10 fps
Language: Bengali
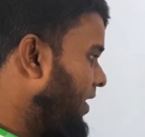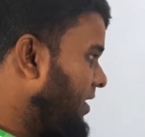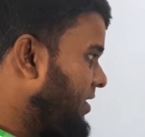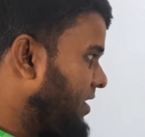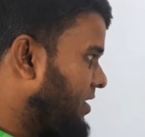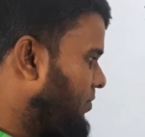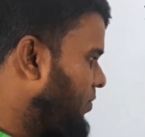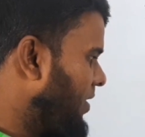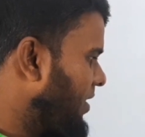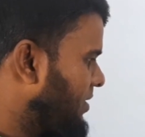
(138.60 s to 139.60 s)
নেক্সট
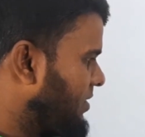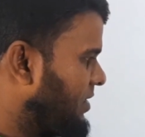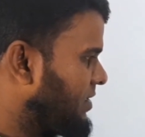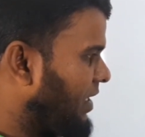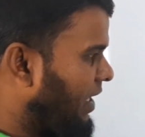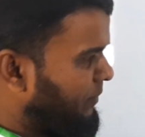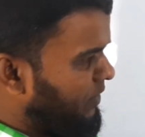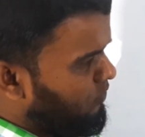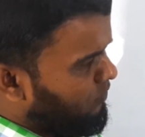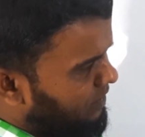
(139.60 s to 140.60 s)
এক্সাম্পলে দেখছি কি যে
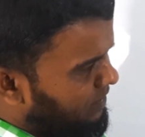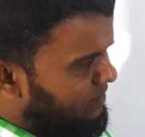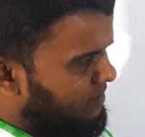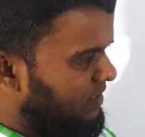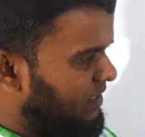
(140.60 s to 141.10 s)
আমিনুল ইজ